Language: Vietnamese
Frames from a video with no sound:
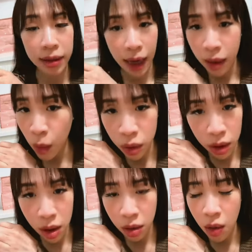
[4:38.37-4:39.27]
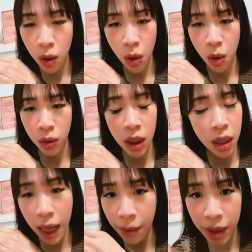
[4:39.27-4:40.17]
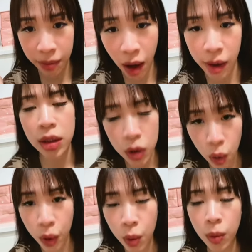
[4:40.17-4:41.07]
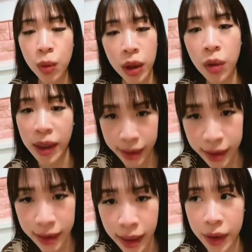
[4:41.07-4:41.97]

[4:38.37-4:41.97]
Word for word: đẵng một tiếng đồng hồ rất là mệt mỏi nhưng rồi cuối cùng không thu được kết quả gì